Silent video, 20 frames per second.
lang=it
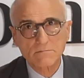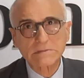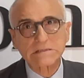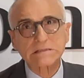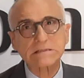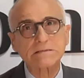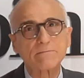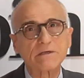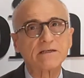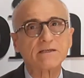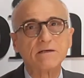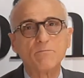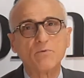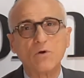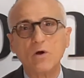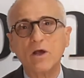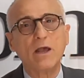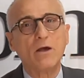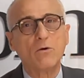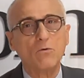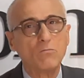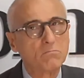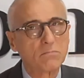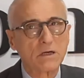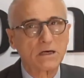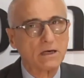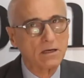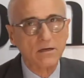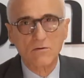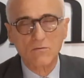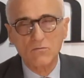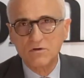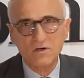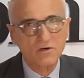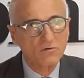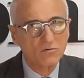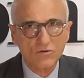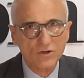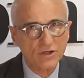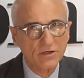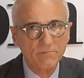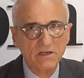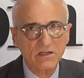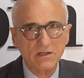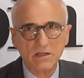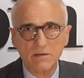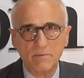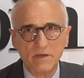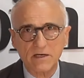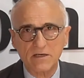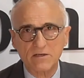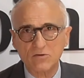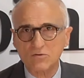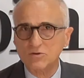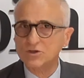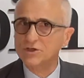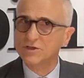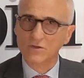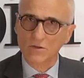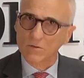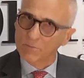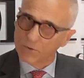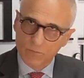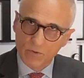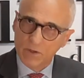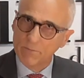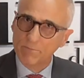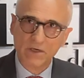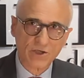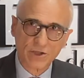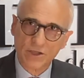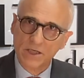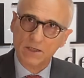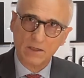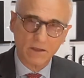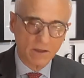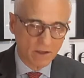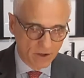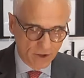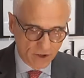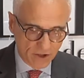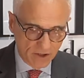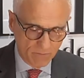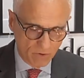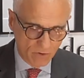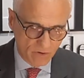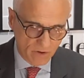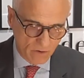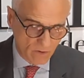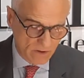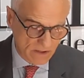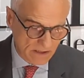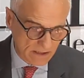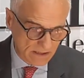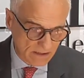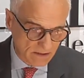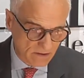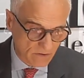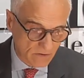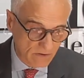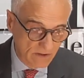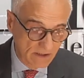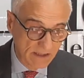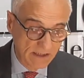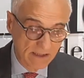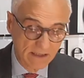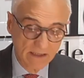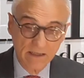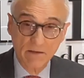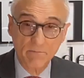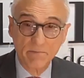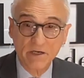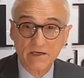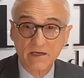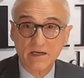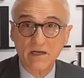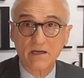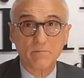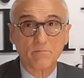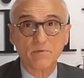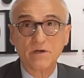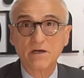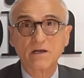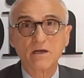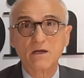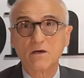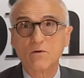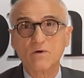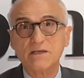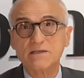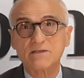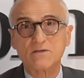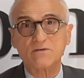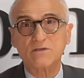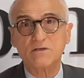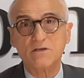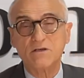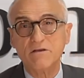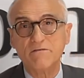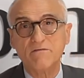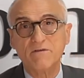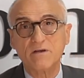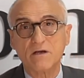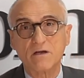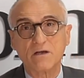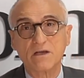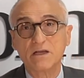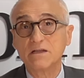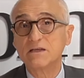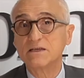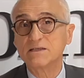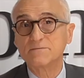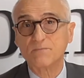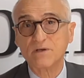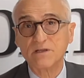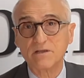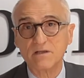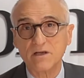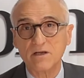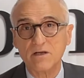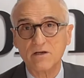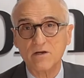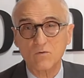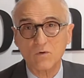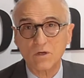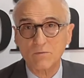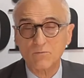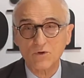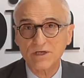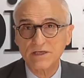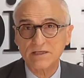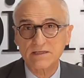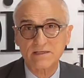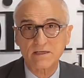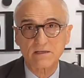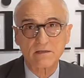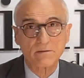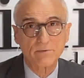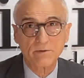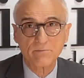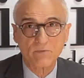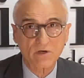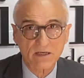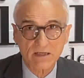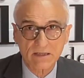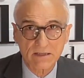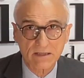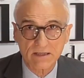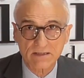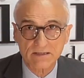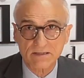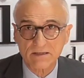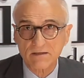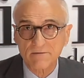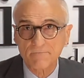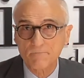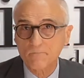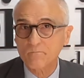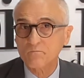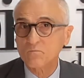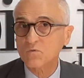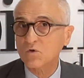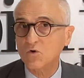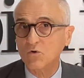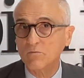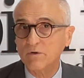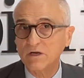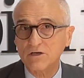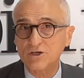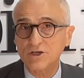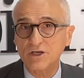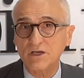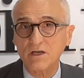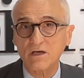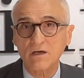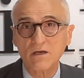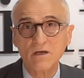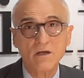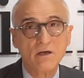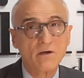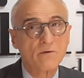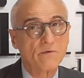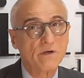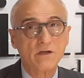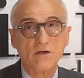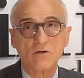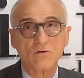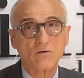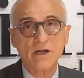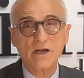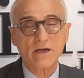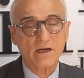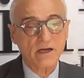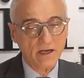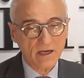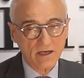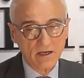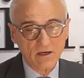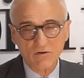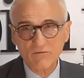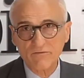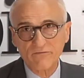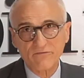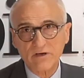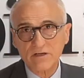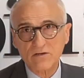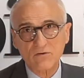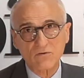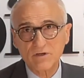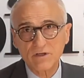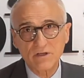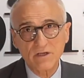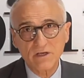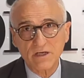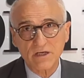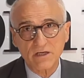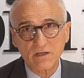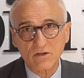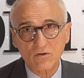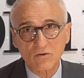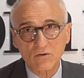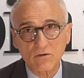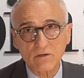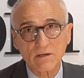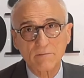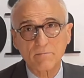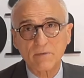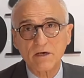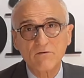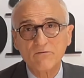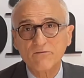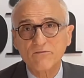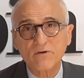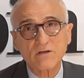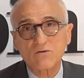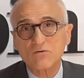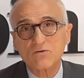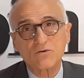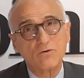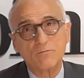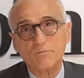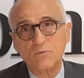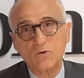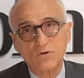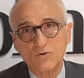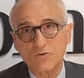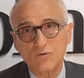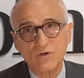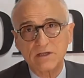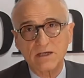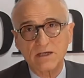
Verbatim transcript: Per esempio è un, un riconoscimento aperto, ci sono proprio ambasciate reciproche e quant'altro. Perché? Perché questo significa indispettire una potenza di prima grandezza come la Cina. Quindi non è neanche un fatto di diritto, ma è un fatto di opportunità